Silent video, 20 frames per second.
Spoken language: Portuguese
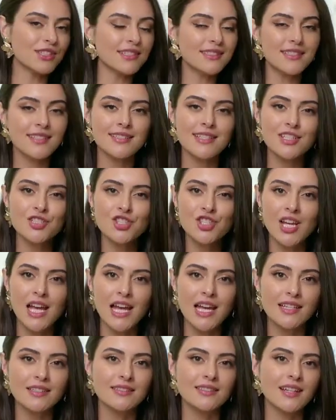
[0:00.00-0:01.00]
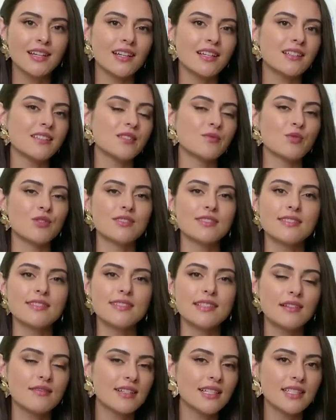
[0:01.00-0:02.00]
Mudanças na dieta,
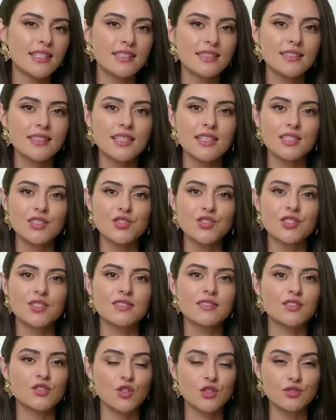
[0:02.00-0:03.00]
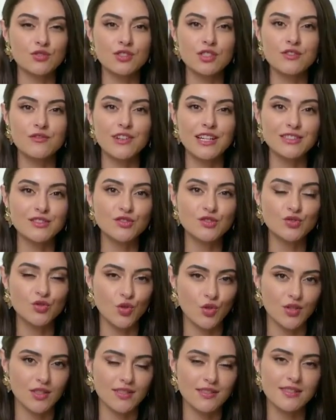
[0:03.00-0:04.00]
exposição a irritantes e outros
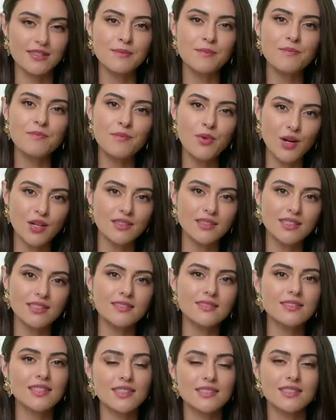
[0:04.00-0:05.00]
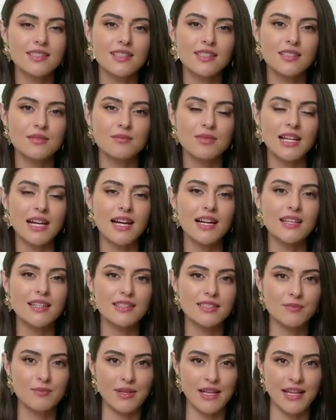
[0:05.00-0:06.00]
fatores podem desequilibrar esse